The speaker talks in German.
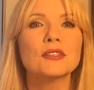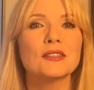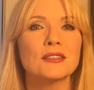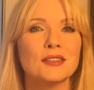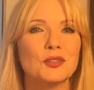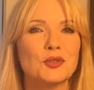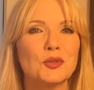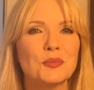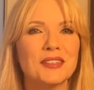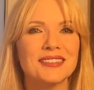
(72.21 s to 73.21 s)
dass
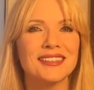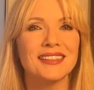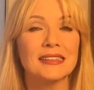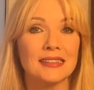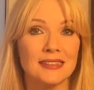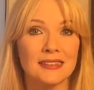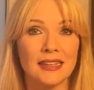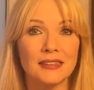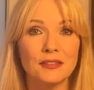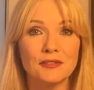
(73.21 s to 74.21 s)
Jupiter das
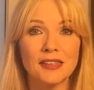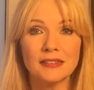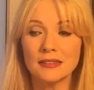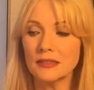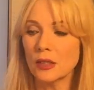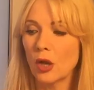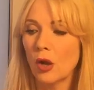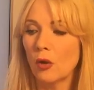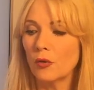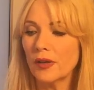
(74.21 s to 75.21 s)
Zeichen wechselt
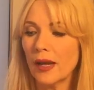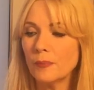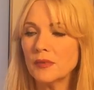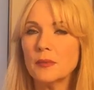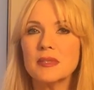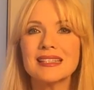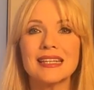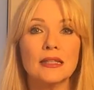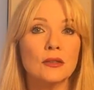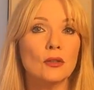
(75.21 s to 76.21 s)
und ab dem
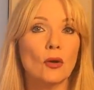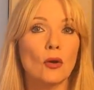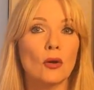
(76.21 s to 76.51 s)
10.